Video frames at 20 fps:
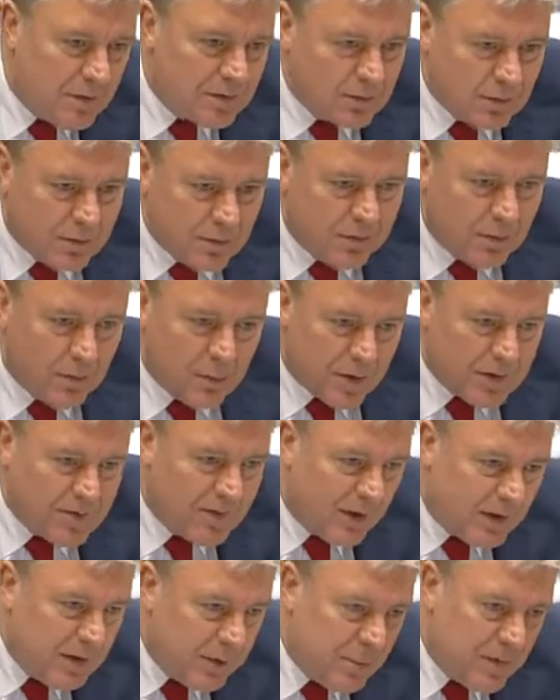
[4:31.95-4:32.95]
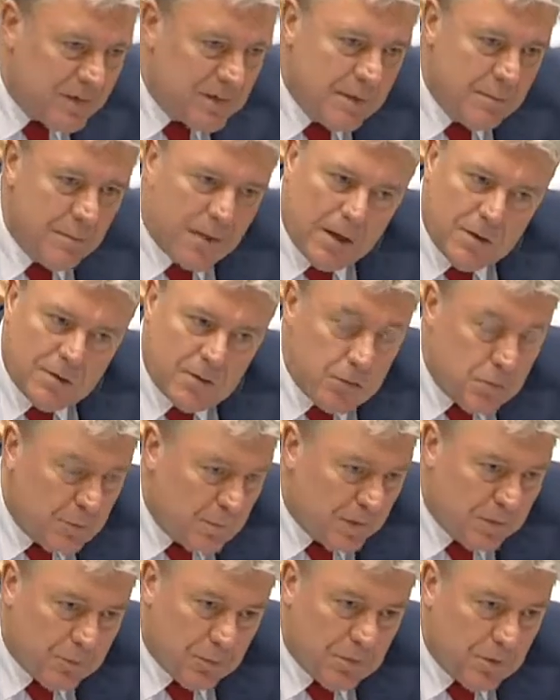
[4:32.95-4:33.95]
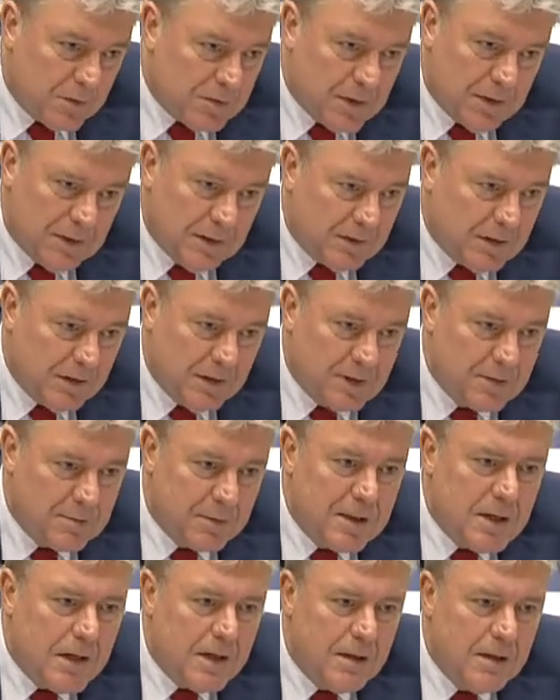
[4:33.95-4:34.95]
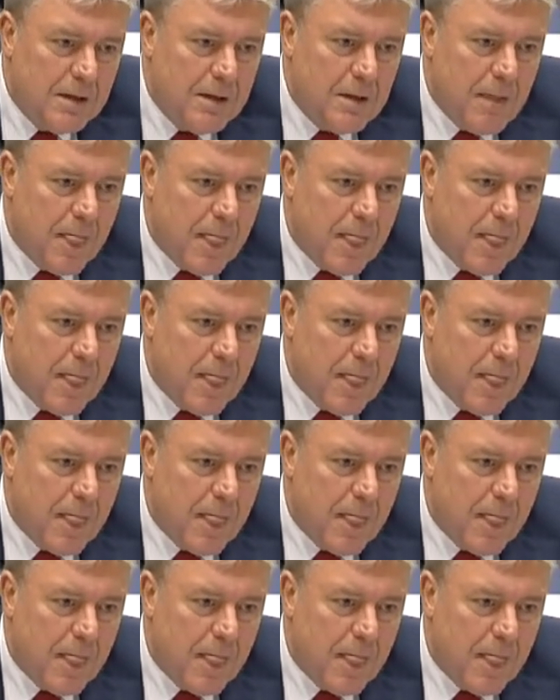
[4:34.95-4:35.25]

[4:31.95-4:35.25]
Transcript: parce qu'il ne faut pas se faire dépasser par la Chine. Je ne suis pas trop dans cet état d'esprit-là.